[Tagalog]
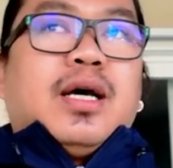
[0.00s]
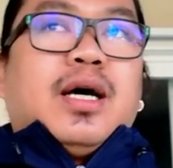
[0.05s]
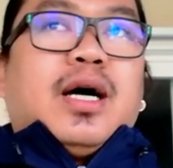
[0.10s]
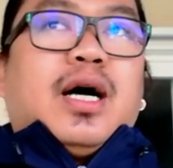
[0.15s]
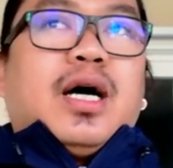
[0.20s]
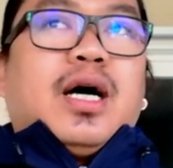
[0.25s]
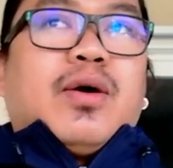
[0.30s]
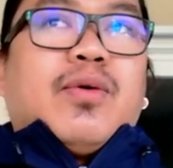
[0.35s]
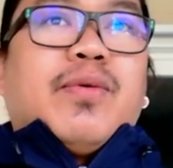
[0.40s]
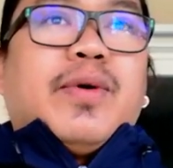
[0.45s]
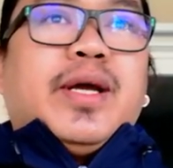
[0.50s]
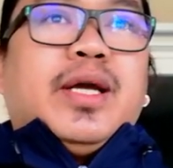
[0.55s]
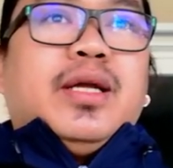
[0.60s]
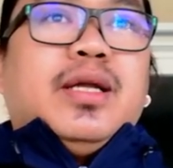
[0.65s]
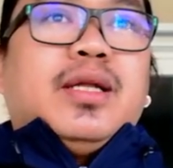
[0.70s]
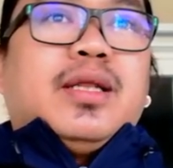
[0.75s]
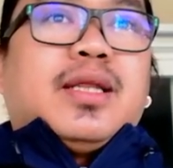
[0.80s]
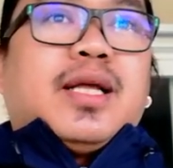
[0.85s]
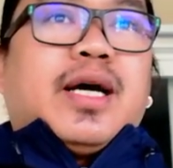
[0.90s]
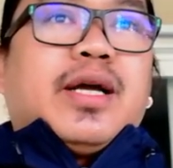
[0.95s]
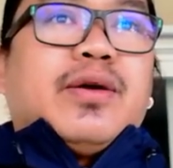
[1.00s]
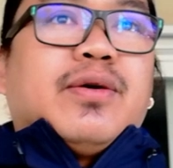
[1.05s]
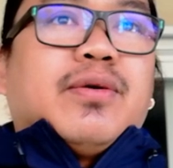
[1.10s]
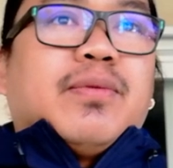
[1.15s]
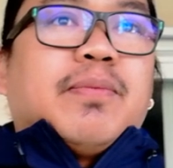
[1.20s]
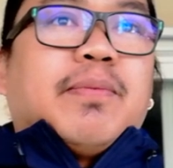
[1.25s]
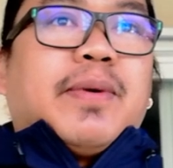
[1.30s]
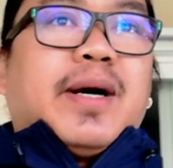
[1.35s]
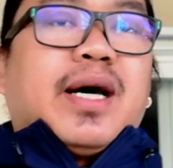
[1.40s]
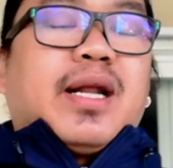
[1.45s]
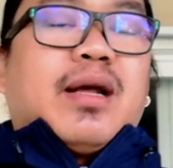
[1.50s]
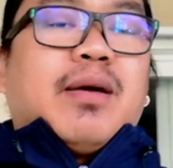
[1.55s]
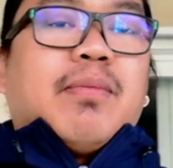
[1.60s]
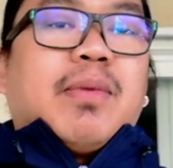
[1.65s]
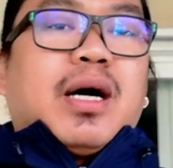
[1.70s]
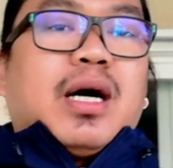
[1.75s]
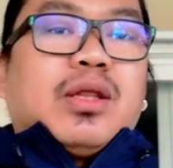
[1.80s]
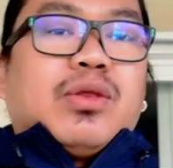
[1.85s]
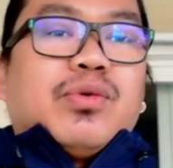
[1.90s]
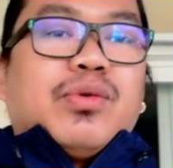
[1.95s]
uh, way tayo para
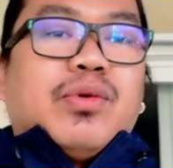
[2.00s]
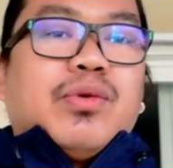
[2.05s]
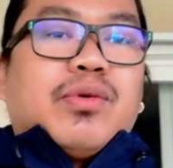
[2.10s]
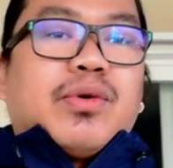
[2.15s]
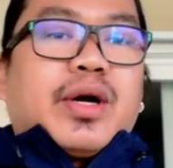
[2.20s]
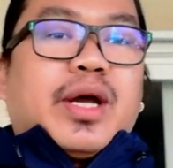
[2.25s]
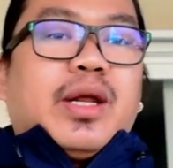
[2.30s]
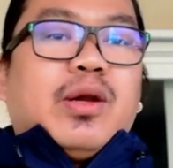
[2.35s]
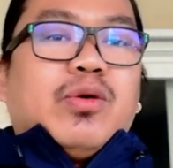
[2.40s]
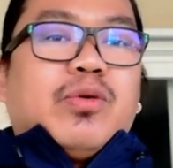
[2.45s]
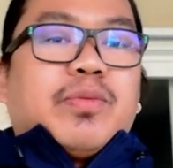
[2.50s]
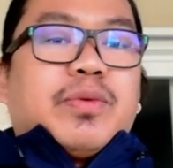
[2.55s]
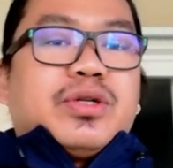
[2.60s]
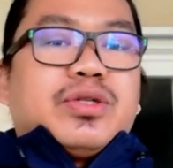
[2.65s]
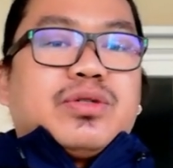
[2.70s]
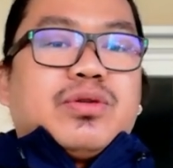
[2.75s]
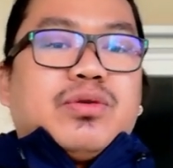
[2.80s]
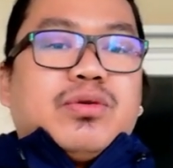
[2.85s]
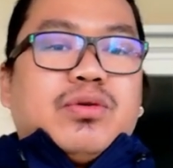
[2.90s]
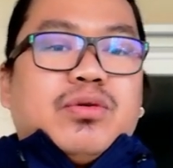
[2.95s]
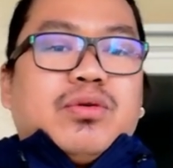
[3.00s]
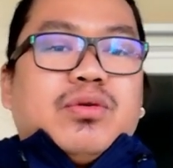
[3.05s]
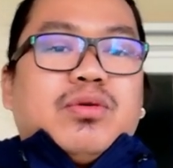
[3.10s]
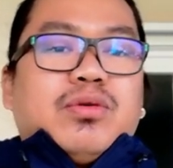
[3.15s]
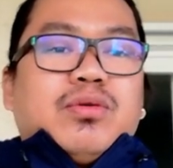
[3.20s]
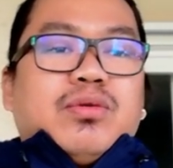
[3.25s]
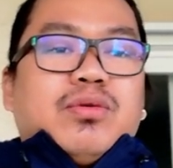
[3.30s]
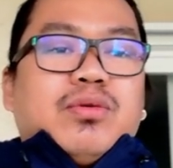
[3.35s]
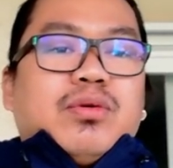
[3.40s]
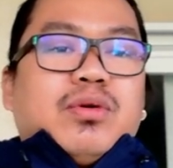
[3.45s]
makatulong kay Looper. So